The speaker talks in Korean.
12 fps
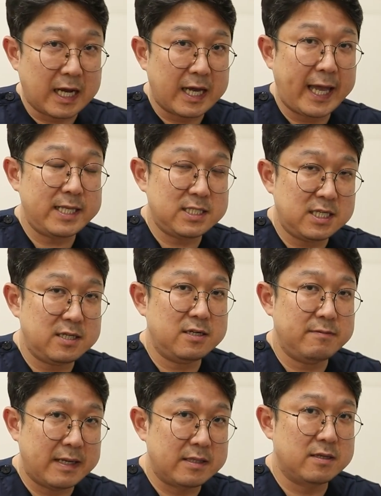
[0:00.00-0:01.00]
약간
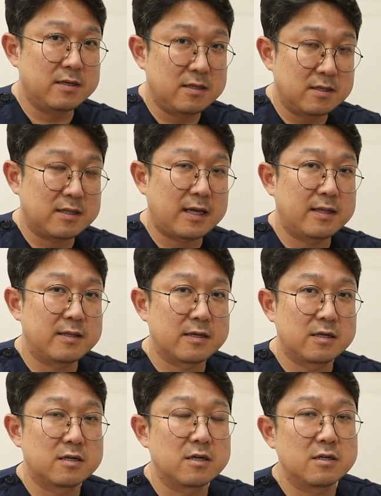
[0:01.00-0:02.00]
해치를 만드는 듯한
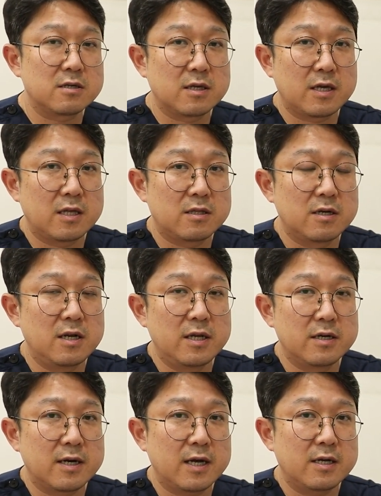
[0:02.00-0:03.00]
그렇게
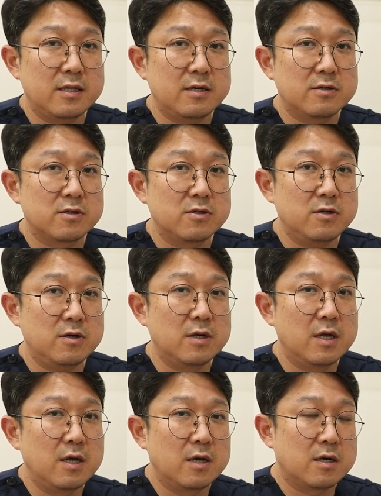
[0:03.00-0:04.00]
드릴링을 하게 되거든요.
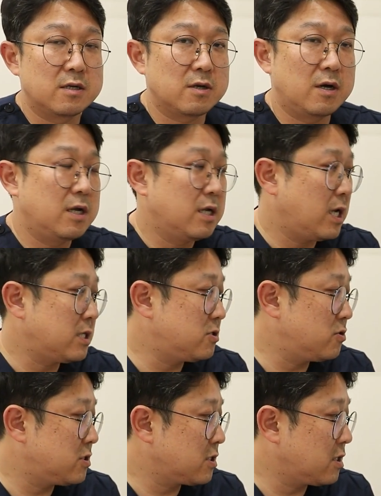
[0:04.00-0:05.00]
그래서
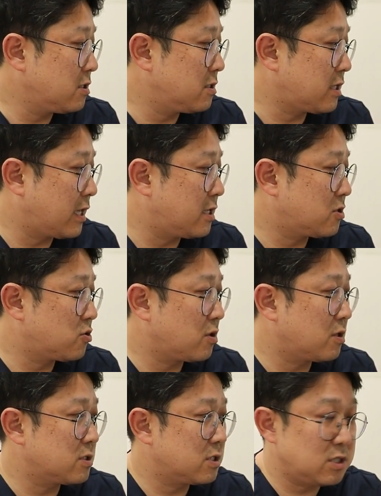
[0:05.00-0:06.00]
하치의 신경을
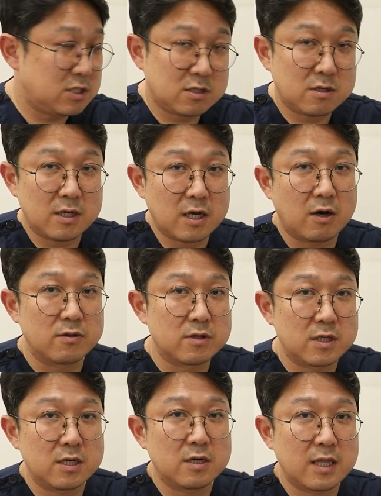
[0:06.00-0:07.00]
다이렉트로 찢거나
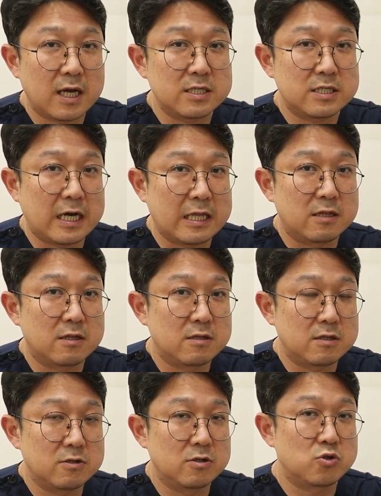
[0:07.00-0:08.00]
건드리거나 하지
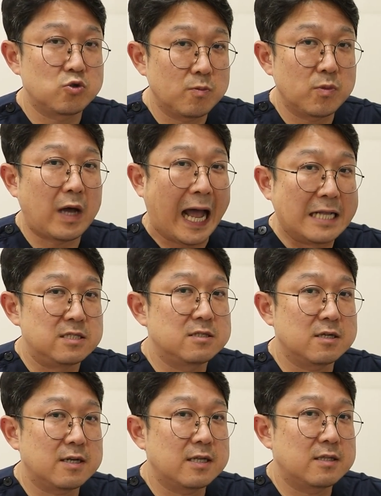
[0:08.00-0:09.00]
않는 좀 더
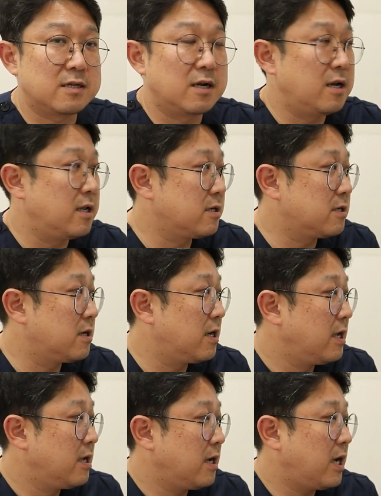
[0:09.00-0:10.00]
안전한 드릴링을
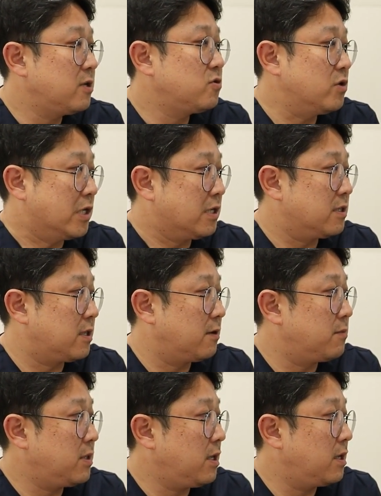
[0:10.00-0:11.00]
할 수 있기
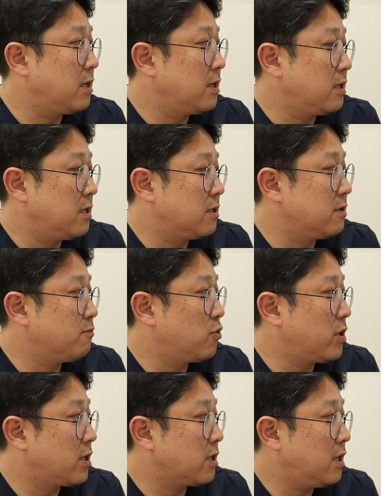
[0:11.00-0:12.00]
때문에 이런
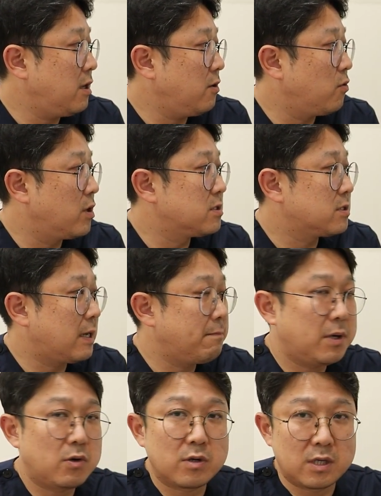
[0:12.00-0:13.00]
모양의 원
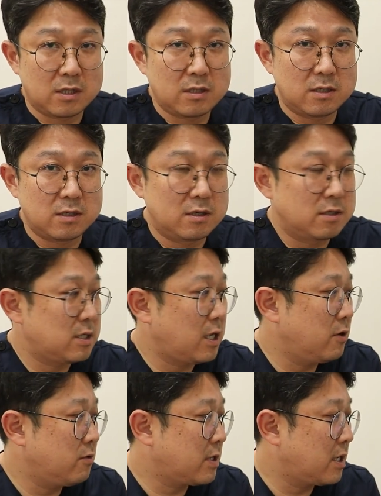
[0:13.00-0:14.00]
사파로 키트를
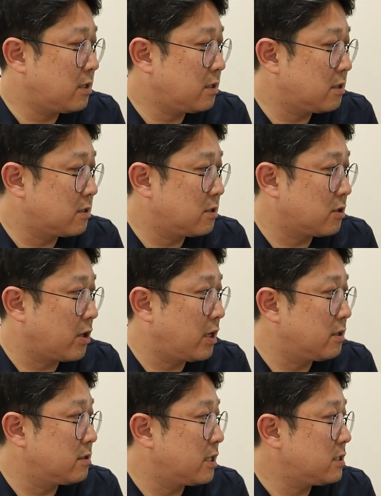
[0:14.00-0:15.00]
사용을 하는 것을
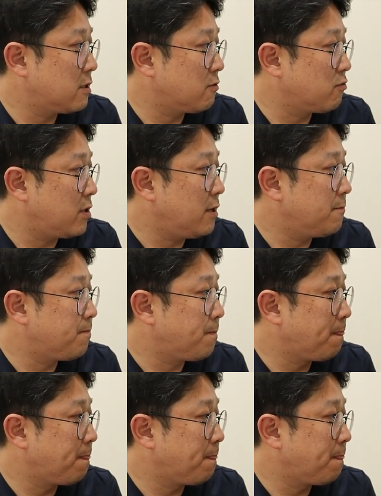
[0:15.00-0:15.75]
계획을 했었고요.